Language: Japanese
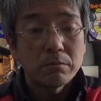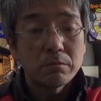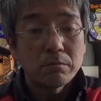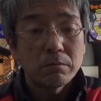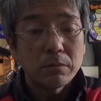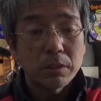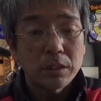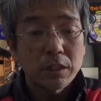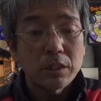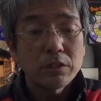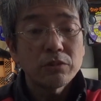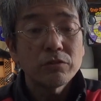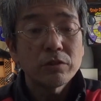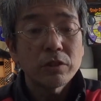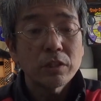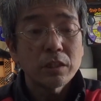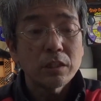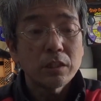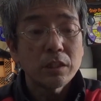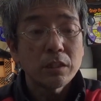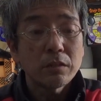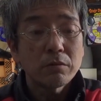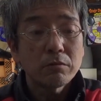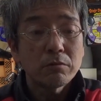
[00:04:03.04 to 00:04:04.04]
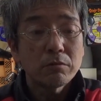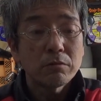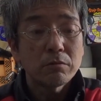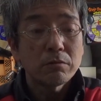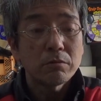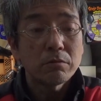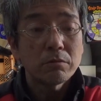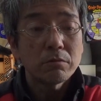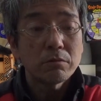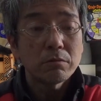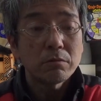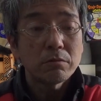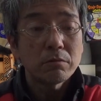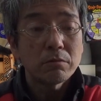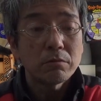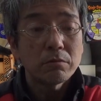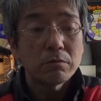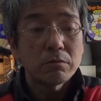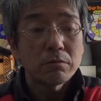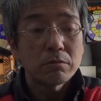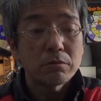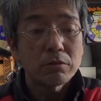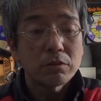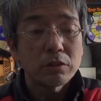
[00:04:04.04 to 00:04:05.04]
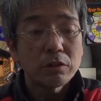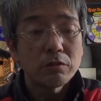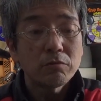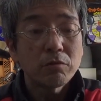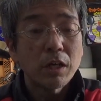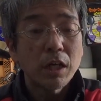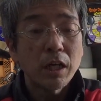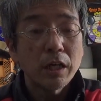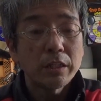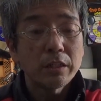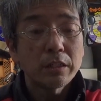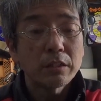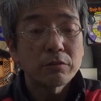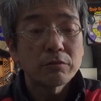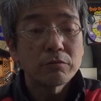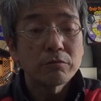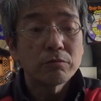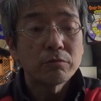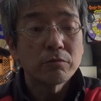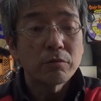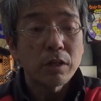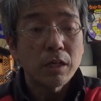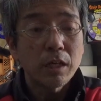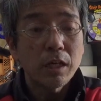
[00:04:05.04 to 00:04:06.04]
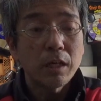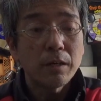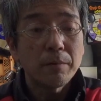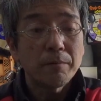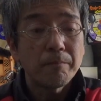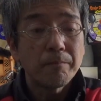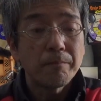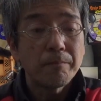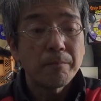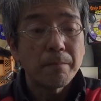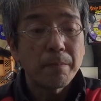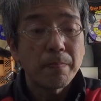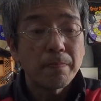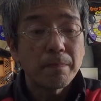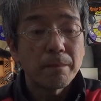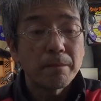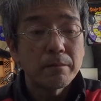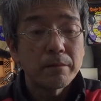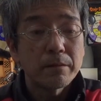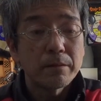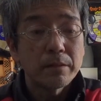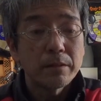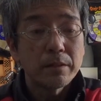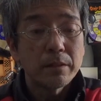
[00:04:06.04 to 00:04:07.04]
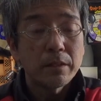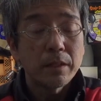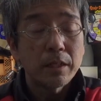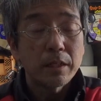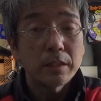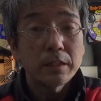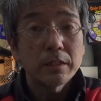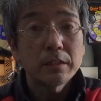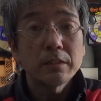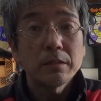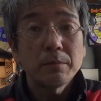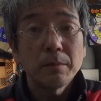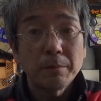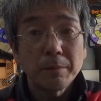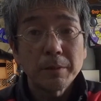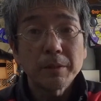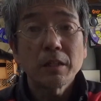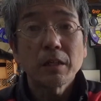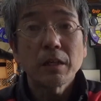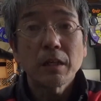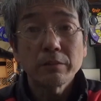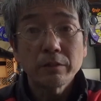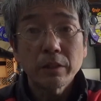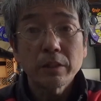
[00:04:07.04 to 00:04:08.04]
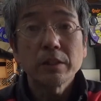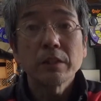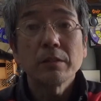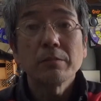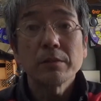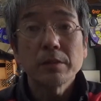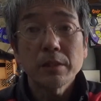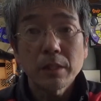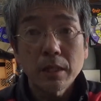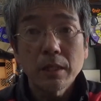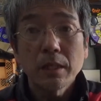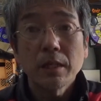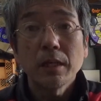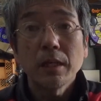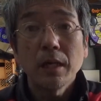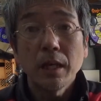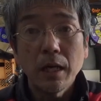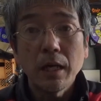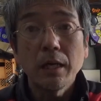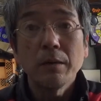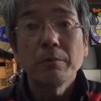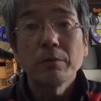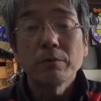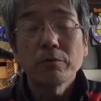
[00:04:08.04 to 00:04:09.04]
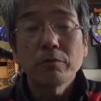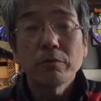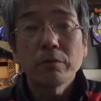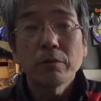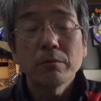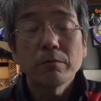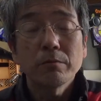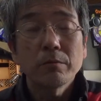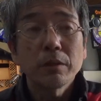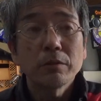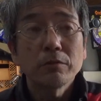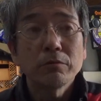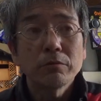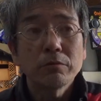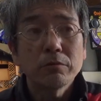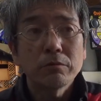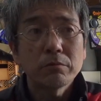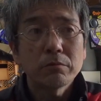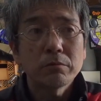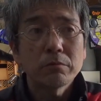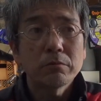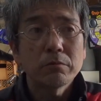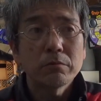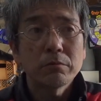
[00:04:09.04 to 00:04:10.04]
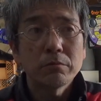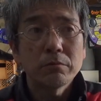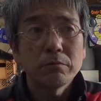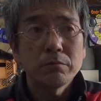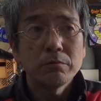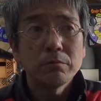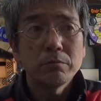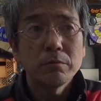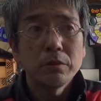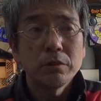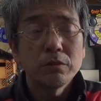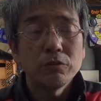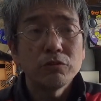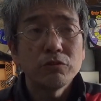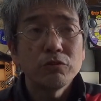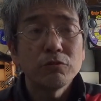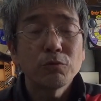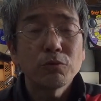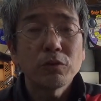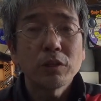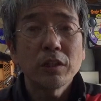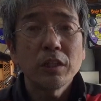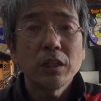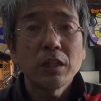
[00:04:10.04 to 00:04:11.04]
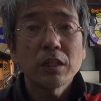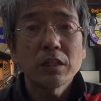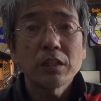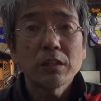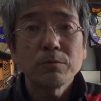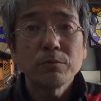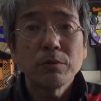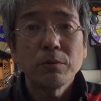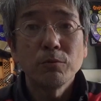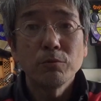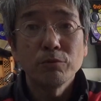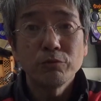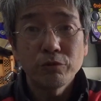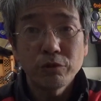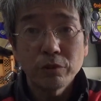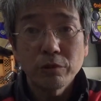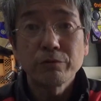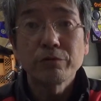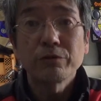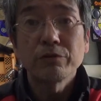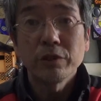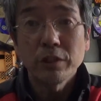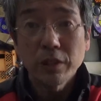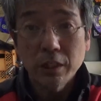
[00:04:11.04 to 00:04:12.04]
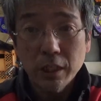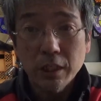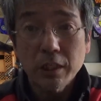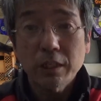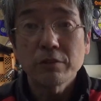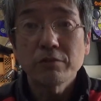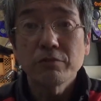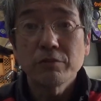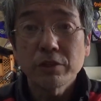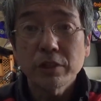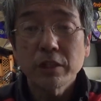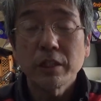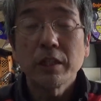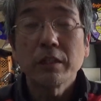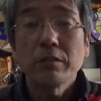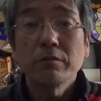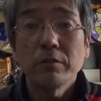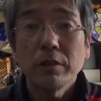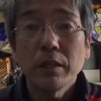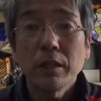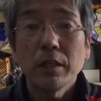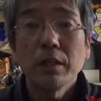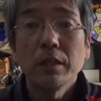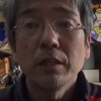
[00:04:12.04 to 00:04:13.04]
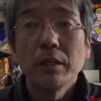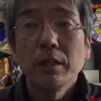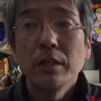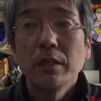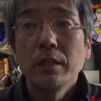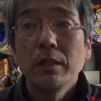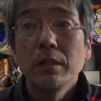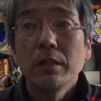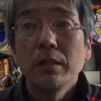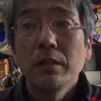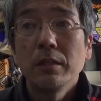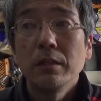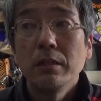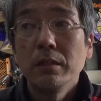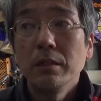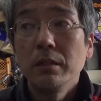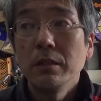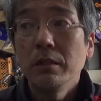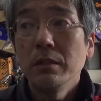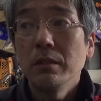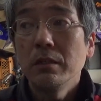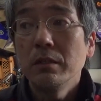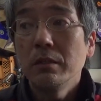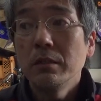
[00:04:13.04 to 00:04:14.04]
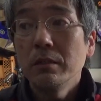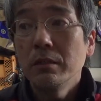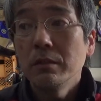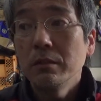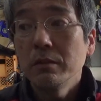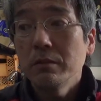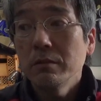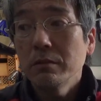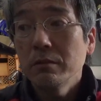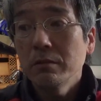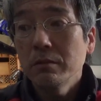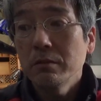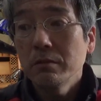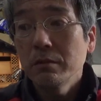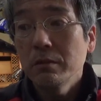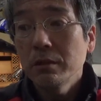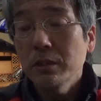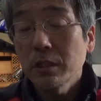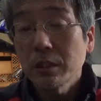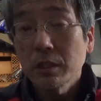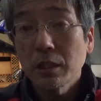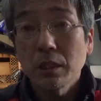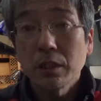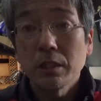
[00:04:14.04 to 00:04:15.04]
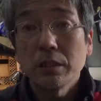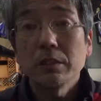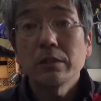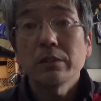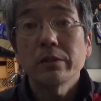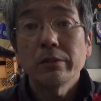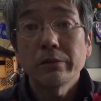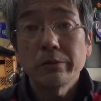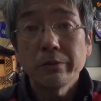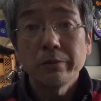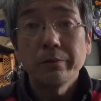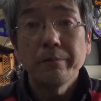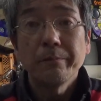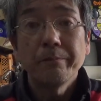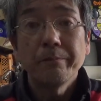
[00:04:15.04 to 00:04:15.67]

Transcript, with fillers: まあ、最終的にあの次のが入ってくるのがあれですればやっぱり高くなっちゃいますね。はい。まあ、これ、あの、輸入元が値上げした分はもううちは普通に値上げするしかないので、えー、仕方ないんですけど、